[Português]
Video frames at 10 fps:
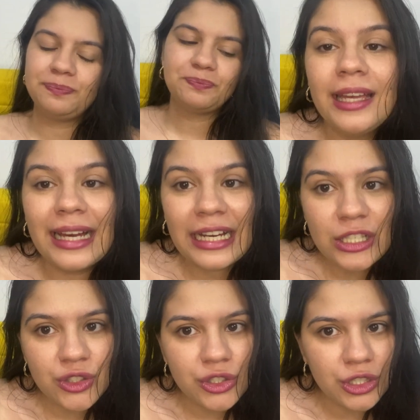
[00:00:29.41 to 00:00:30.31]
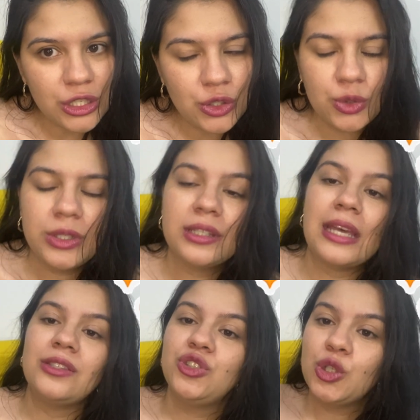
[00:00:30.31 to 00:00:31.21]
E antes disso, não
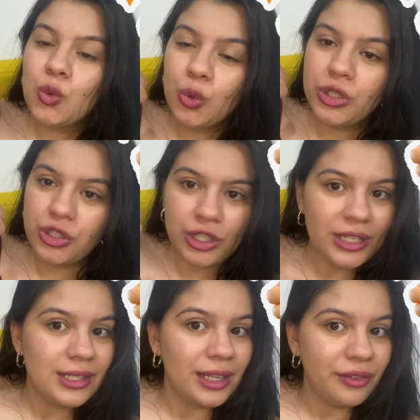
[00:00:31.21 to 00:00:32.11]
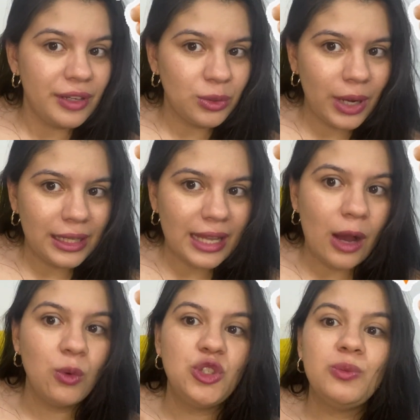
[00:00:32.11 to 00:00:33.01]
esqueça de curtir, inscrever no
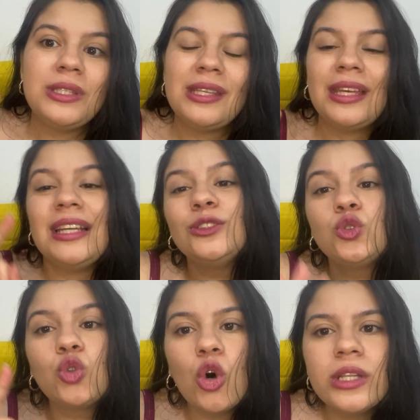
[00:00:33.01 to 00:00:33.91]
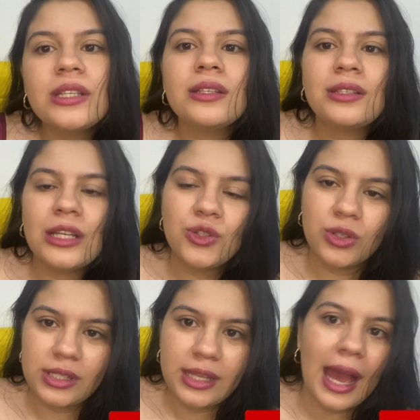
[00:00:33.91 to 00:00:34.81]
canal e de me seguir em todas as redes
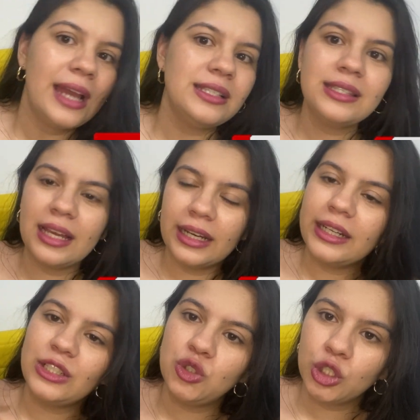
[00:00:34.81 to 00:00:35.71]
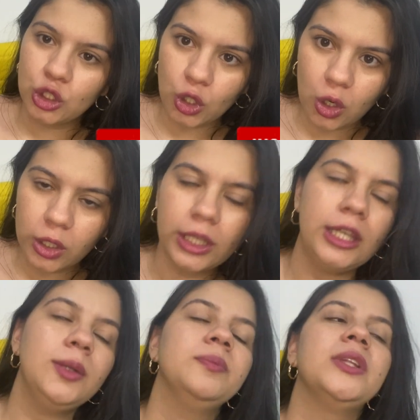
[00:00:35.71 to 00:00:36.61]
sociais, Instagram,
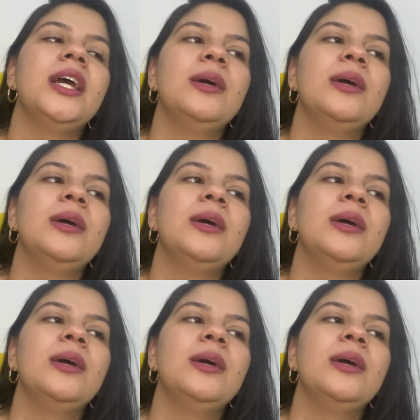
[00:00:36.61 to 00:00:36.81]
TikTok,